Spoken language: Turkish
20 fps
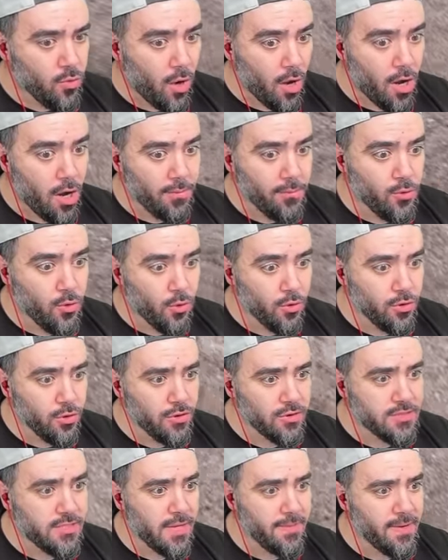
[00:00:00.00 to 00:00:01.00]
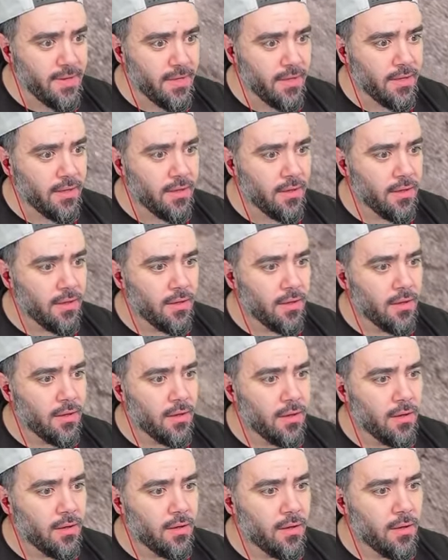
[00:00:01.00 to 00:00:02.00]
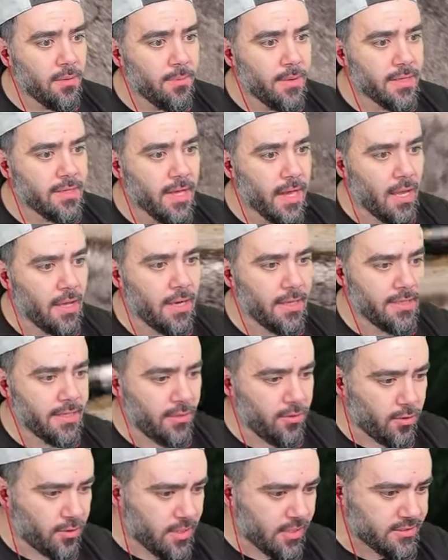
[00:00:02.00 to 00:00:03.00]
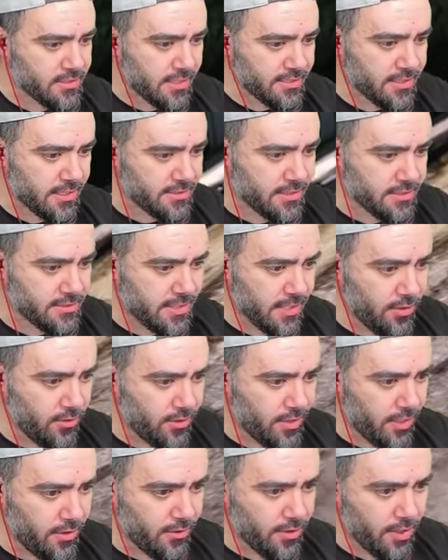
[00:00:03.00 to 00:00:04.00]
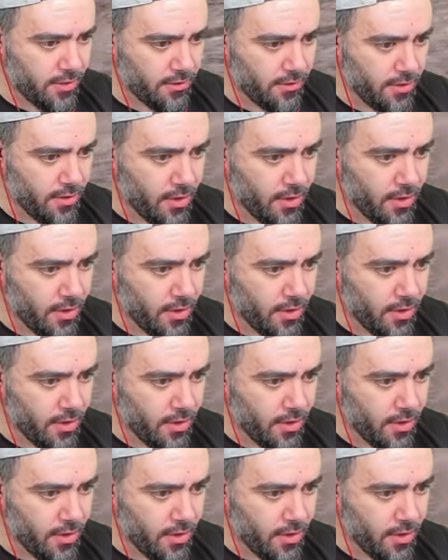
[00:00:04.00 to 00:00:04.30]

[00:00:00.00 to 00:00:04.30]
Abi gördünüz değil mi? Bak Allah geliyor. Kaç kaç kaç kaç geliyor geliyor geliyor.